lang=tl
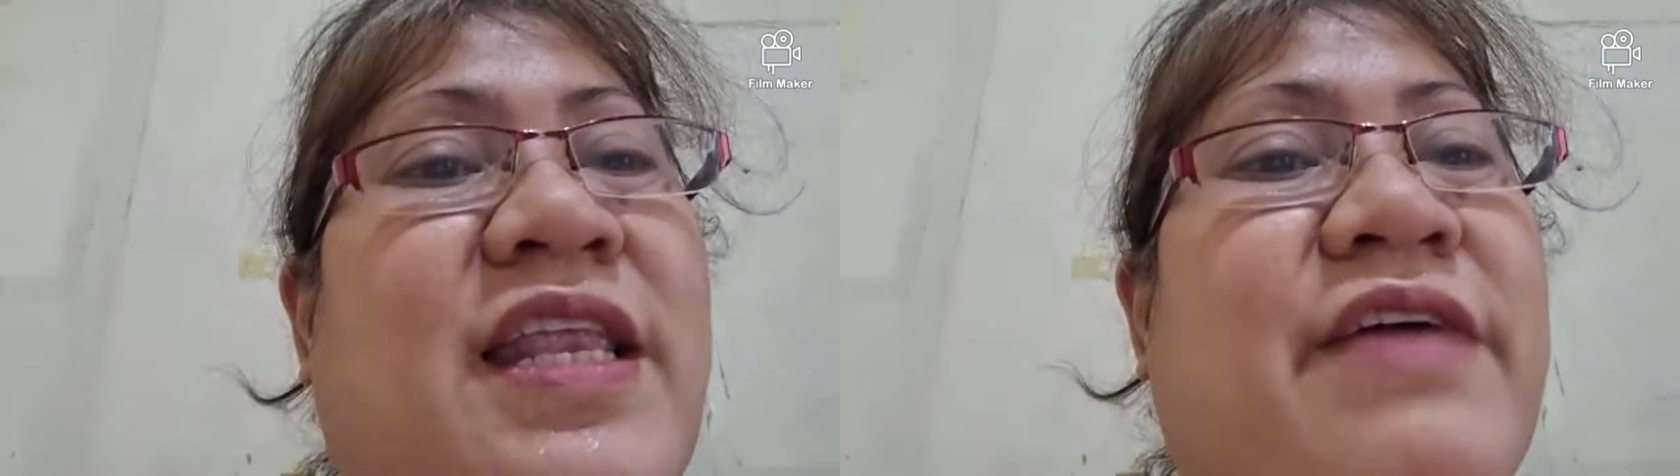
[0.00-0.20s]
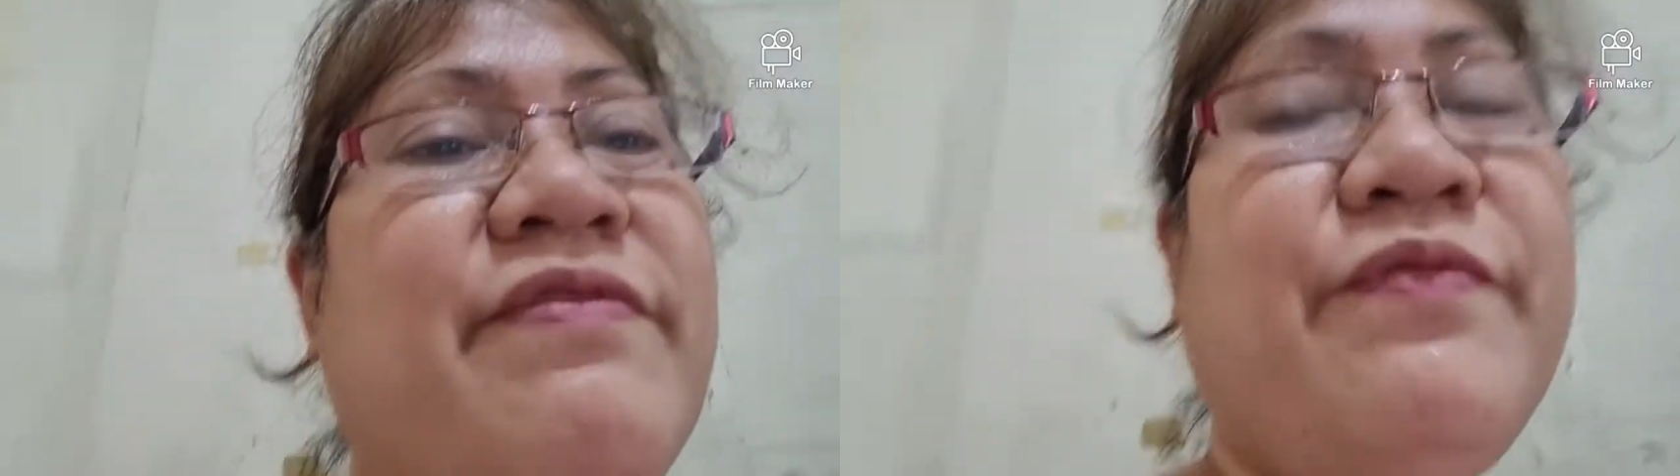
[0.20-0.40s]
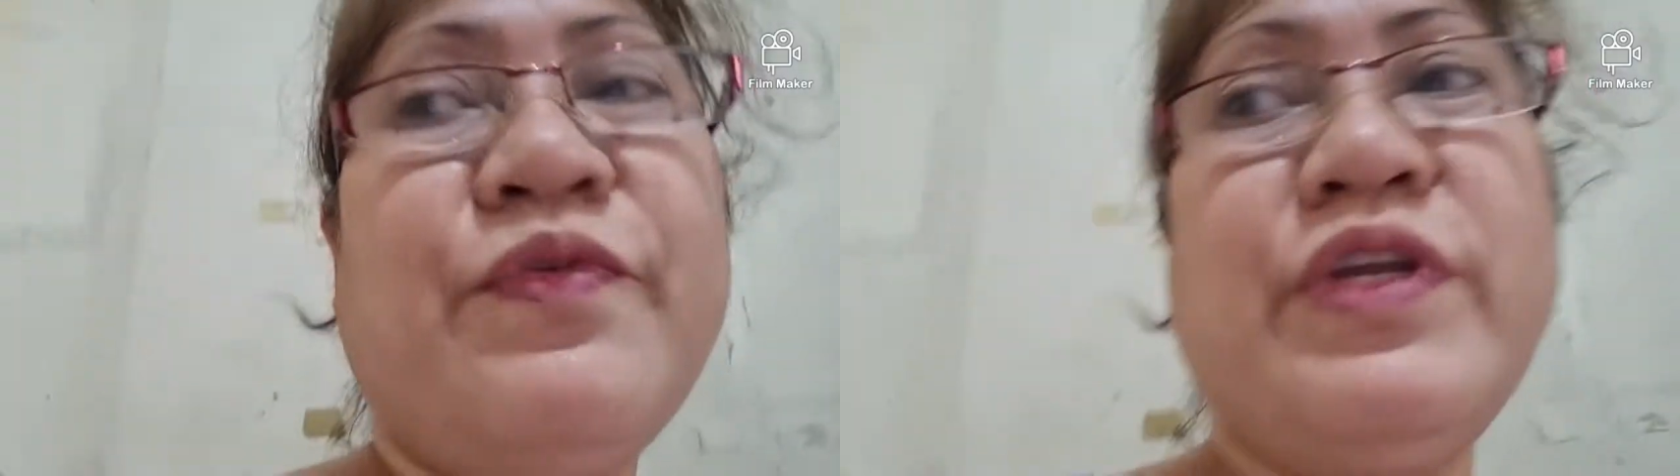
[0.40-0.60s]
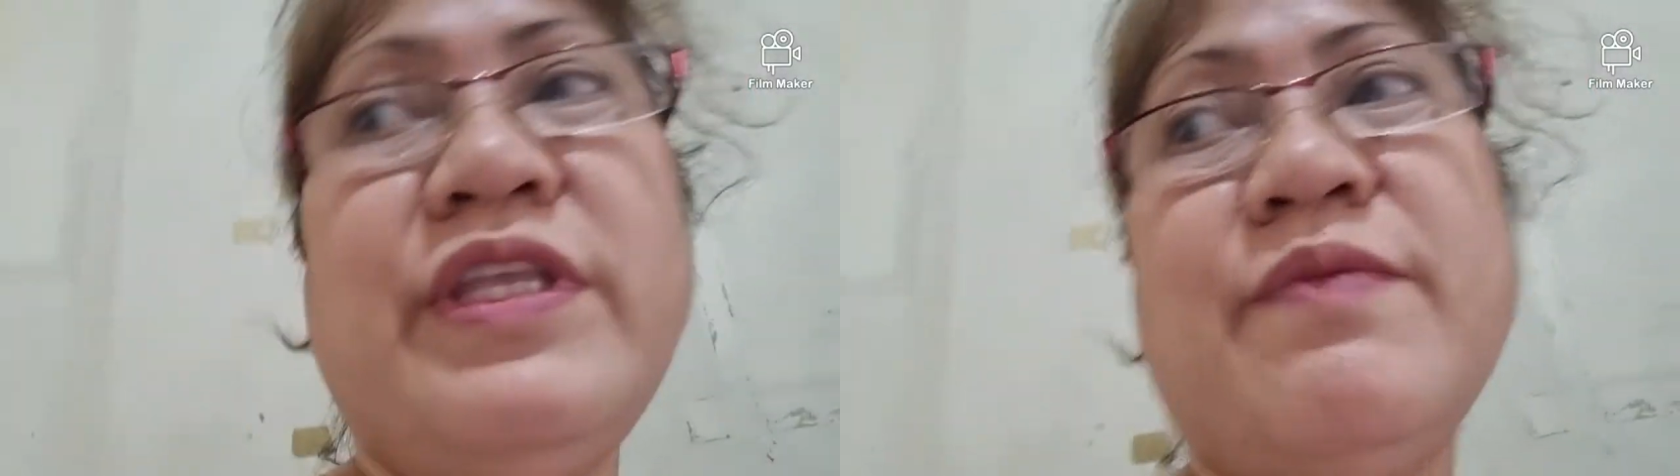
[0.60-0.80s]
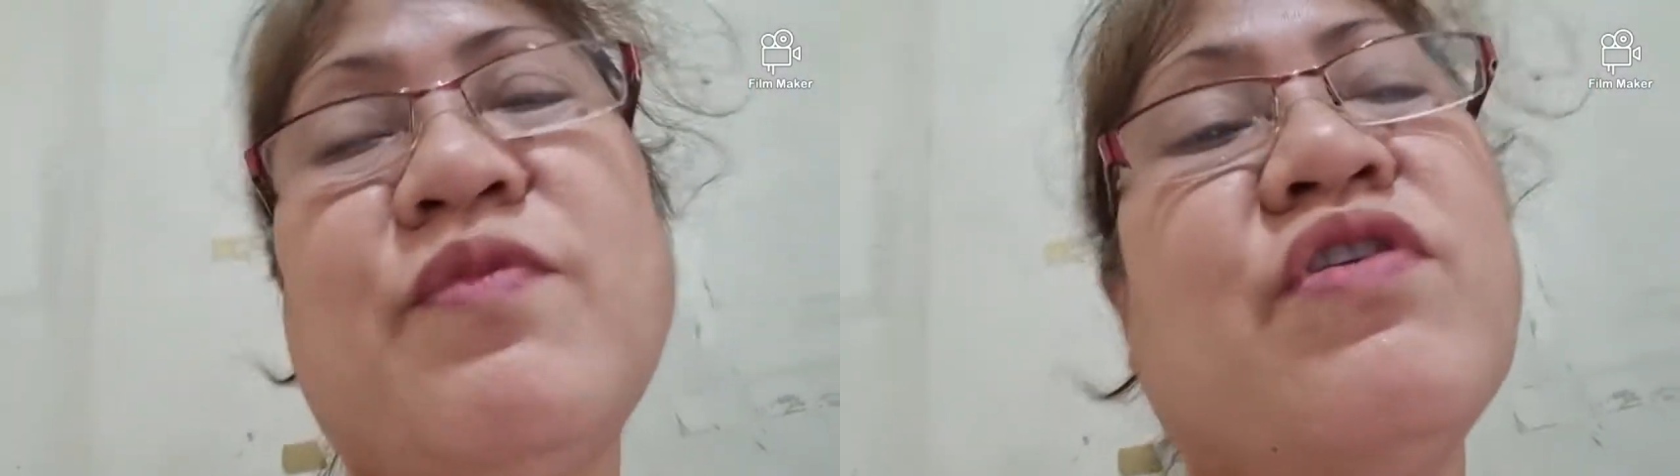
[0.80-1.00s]

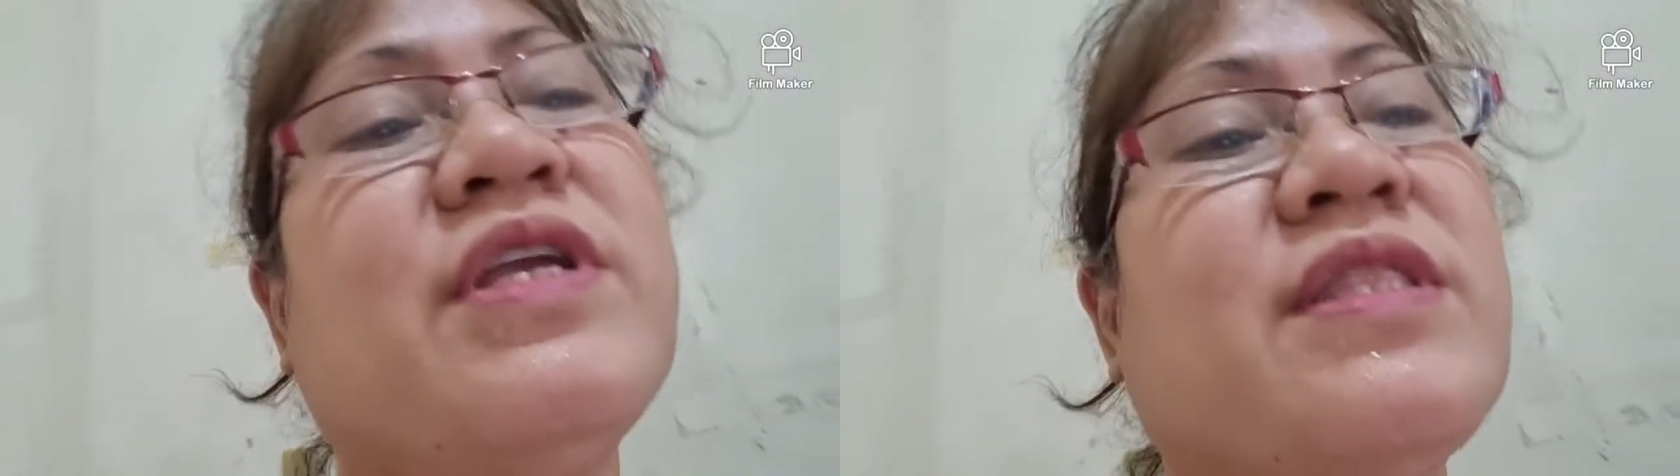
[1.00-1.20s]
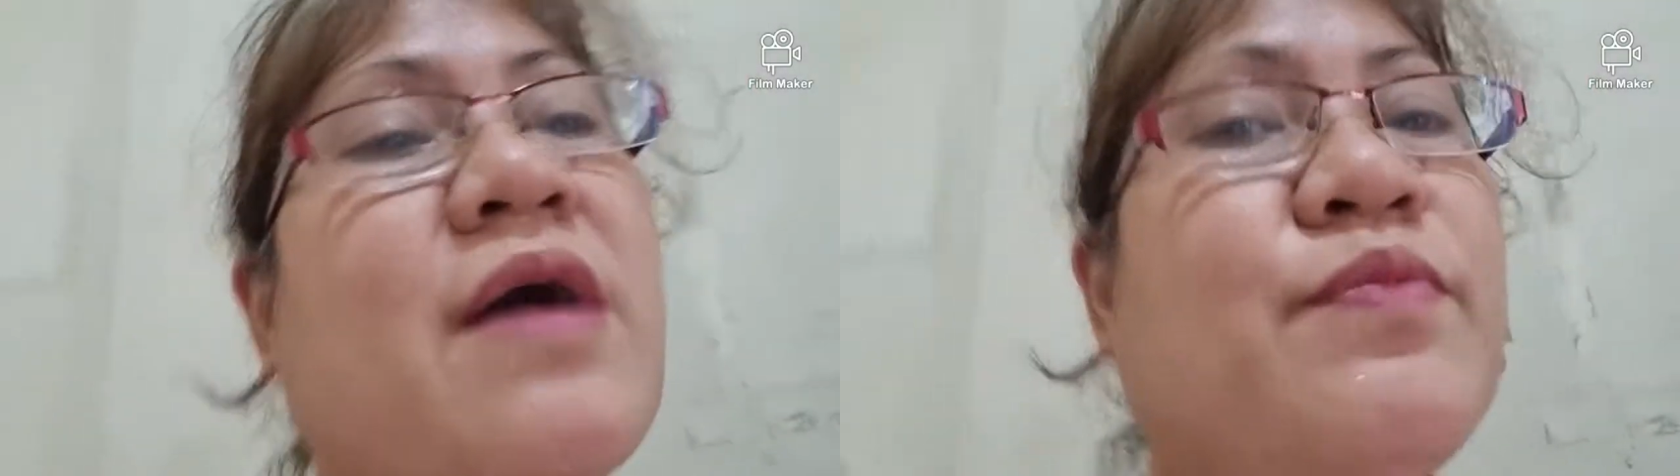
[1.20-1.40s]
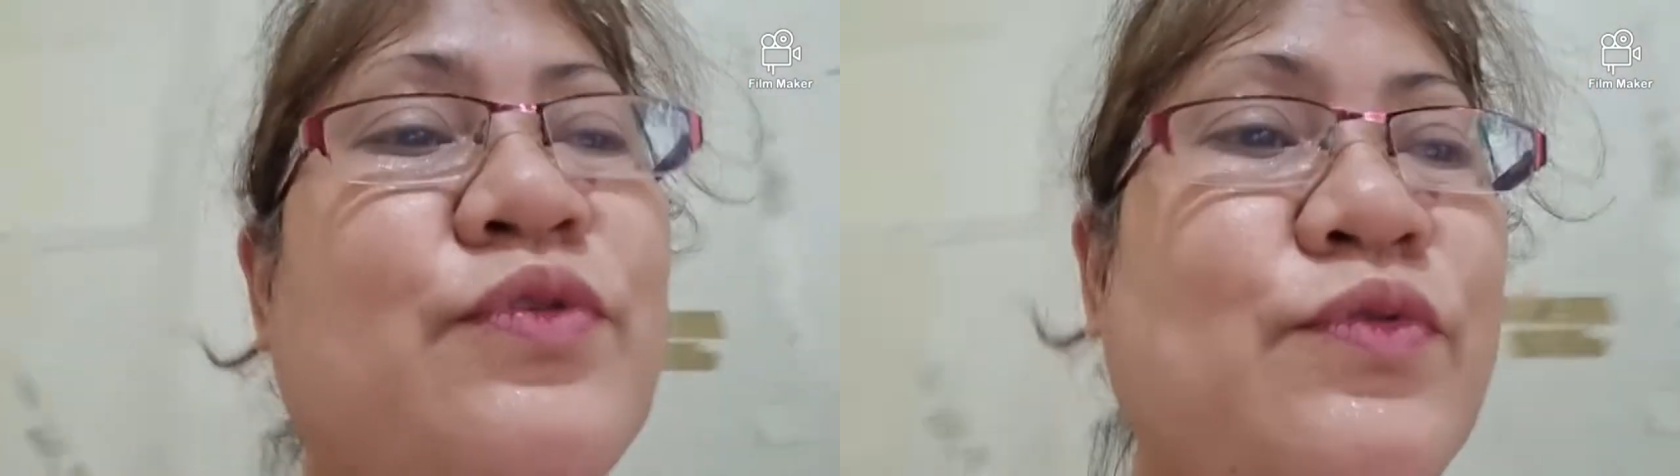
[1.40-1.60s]
11.40 na po ako natapos